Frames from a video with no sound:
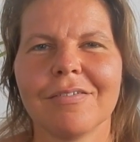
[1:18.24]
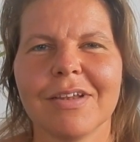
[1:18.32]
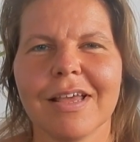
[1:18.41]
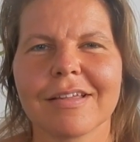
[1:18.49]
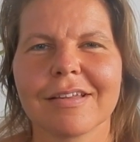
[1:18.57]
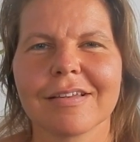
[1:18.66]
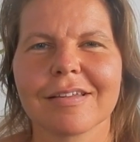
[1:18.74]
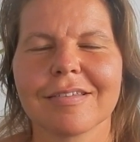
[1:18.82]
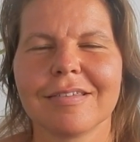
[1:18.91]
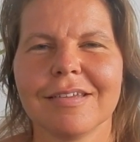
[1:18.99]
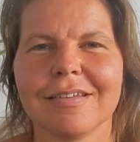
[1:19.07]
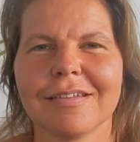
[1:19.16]
Vielleicht
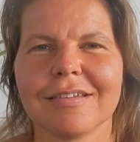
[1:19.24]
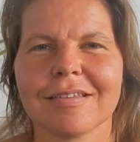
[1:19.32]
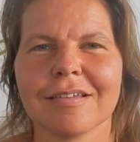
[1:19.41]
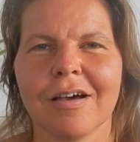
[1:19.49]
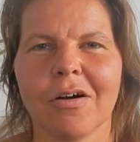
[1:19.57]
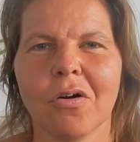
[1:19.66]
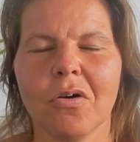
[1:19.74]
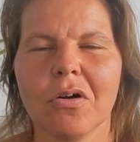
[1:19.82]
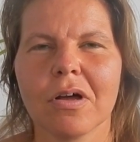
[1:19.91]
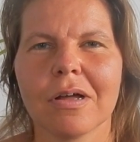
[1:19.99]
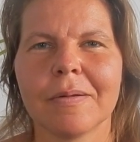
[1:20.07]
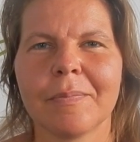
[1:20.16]
interessiert dich das
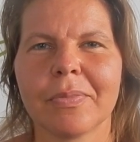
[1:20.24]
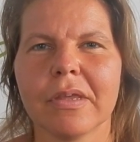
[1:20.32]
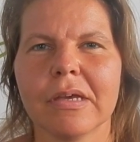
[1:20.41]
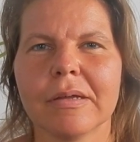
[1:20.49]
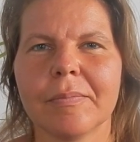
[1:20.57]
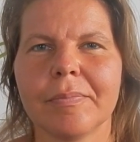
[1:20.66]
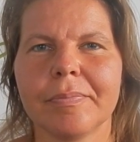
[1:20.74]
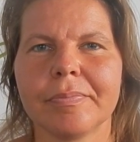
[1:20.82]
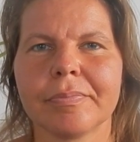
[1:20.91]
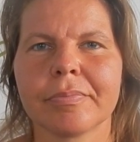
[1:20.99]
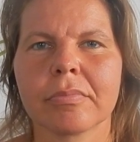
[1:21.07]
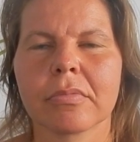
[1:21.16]
auch.
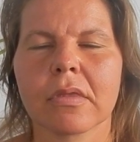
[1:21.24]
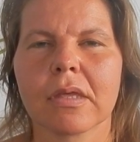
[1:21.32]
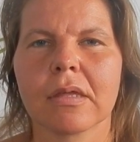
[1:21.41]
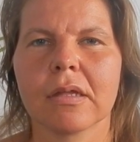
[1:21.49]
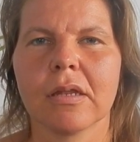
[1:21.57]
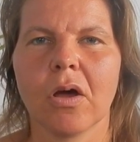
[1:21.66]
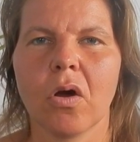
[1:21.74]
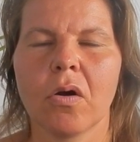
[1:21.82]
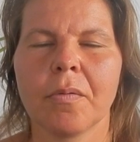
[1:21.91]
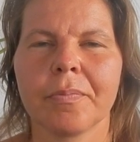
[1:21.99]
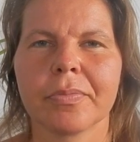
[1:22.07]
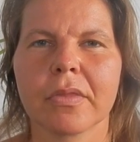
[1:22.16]
Ähm,
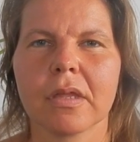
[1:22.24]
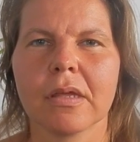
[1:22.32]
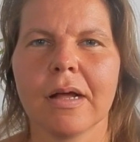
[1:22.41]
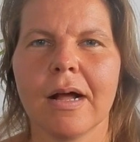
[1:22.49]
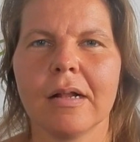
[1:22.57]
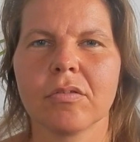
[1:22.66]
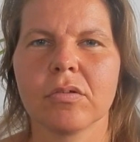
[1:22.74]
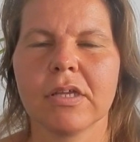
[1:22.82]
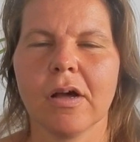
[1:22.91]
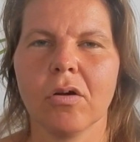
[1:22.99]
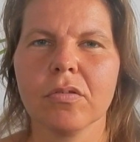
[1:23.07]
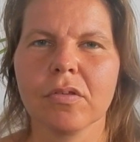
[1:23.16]
genau. Also
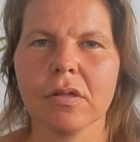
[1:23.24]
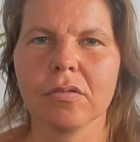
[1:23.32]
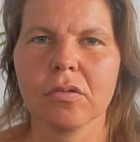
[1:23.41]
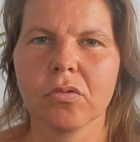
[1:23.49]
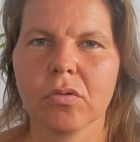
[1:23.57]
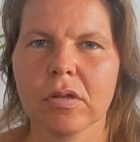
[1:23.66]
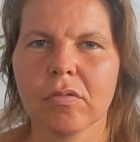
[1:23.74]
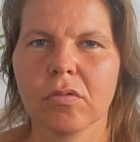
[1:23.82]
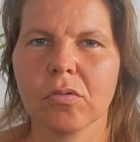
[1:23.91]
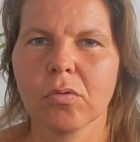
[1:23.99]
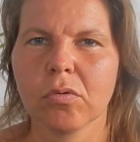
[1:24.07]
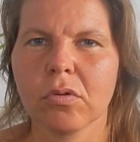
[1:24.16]
die
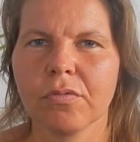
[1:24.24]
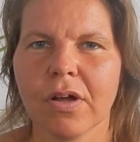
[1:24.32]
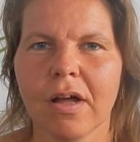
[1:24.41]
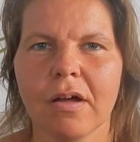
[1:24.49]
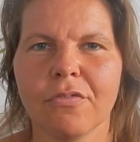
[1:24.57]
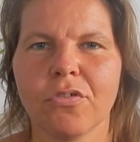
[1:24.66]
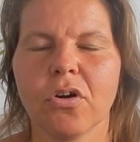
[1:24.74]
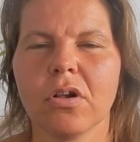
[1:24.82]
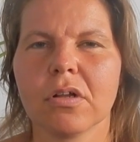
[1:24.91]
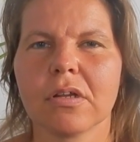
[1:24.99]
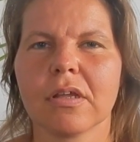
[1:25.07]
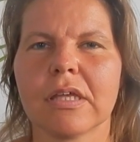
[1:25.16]
Ausgangssituation war
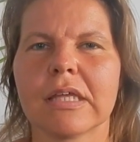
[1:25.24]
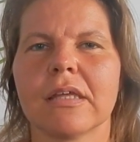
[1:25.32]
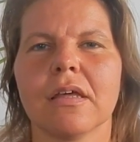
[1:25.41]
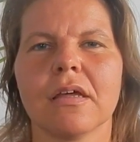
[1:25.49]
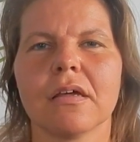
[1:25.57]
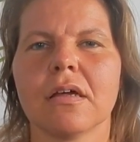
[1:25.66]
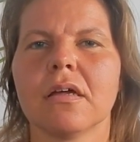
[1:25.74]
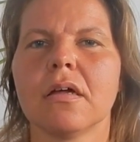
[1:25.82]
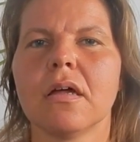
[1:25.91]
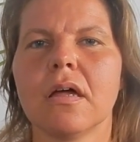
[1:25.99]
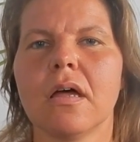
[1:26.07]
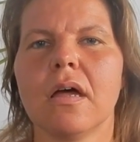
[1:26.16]
folgende. Ich äh,
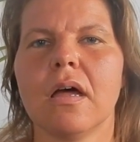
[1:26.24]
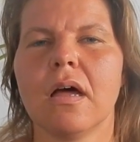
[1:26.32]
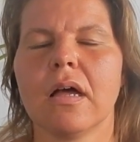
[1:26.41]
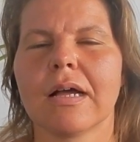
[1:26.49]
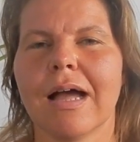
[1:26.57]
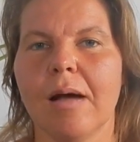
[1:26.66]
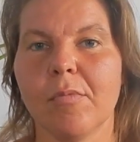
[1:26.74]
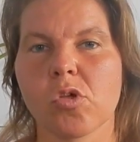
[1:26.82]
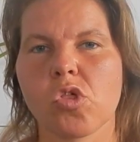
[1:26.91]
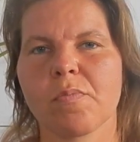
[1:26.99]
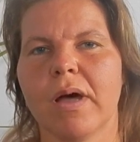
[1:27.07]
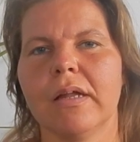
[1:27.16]
kam
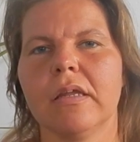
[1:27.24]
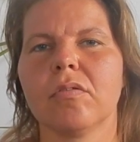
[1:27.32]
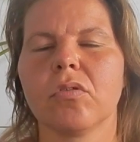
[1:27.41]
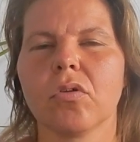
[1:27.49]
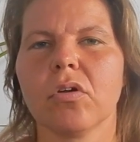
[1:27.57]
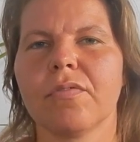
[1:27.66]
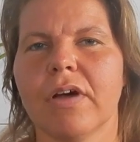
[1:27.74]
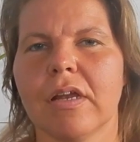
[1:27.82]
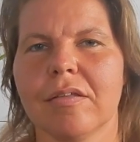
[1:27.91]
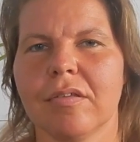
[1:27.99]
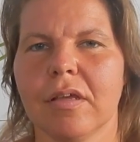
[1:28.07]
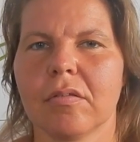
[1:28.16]
aus Spanien zurück, war
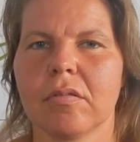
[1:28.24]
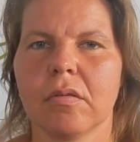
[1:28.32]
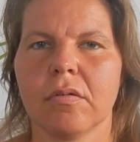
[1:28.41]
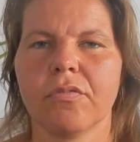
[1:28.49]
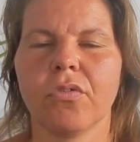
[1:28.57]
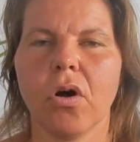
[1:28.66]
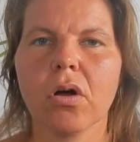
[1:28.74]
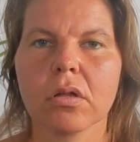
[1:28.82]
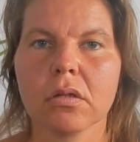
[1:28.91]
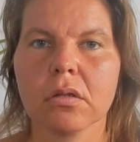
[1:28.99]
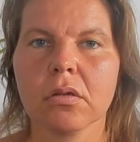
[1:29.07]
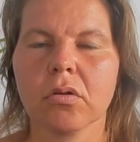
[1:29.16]
da sechs
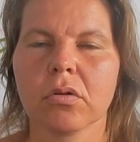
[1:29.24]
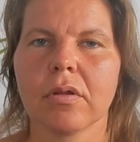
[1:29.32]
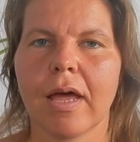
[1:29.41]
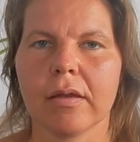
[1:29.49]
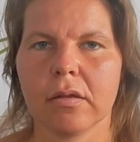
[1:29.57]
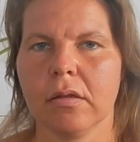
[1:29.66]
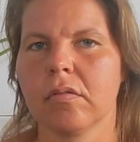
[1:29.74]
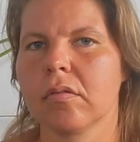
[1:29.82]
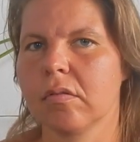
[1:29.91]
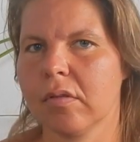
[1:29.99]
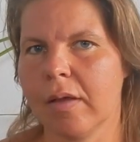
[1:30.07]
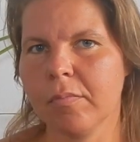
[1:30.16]
Wochen und hatte
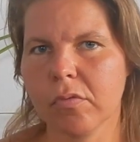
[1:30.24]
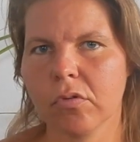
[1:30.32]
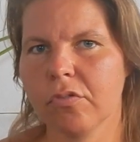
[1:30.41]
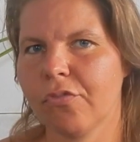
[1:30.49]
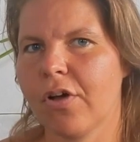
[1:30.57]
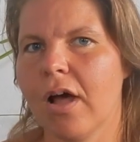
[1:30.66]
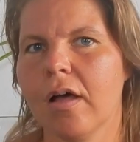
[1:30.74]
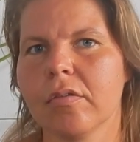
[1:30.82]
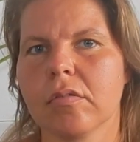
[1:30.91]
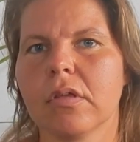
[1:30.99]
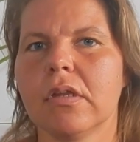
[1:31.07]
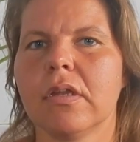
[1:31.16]
insgesamt so eine
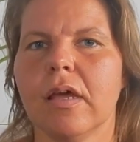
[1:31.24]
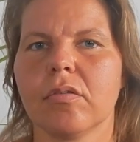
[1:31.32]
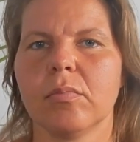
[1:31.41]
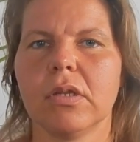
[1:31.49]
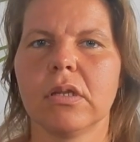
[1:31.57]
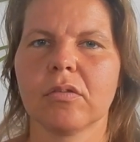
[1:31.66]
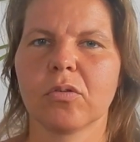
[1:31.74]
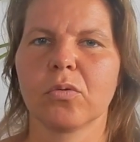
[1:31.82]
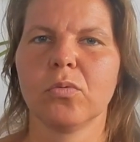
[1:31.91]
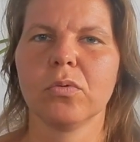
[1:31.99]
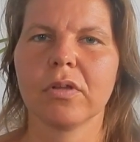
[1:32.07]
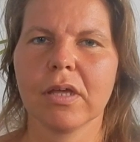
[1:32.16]
Phase, in der es mir nicht so
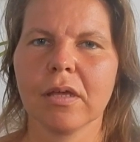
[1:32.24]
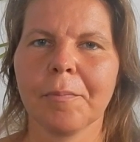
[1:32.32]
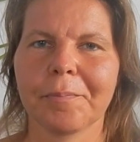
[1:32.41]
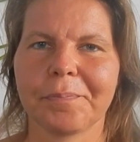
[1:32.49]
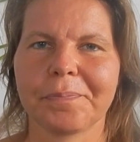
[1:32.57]
gut ging.